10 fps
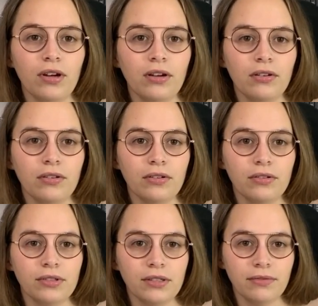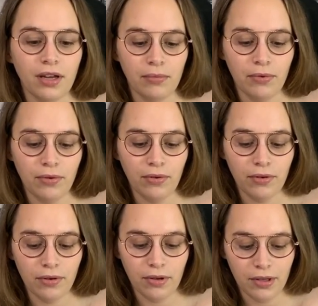Hein. c'est
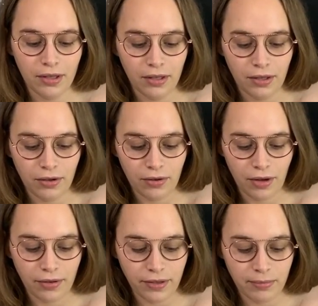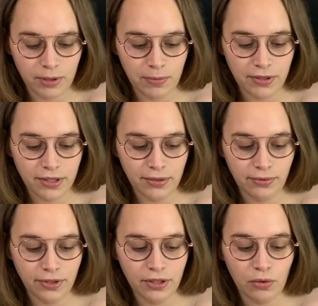vraiment un thème
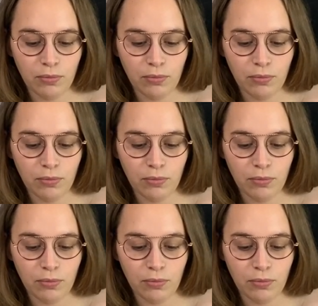spécifique.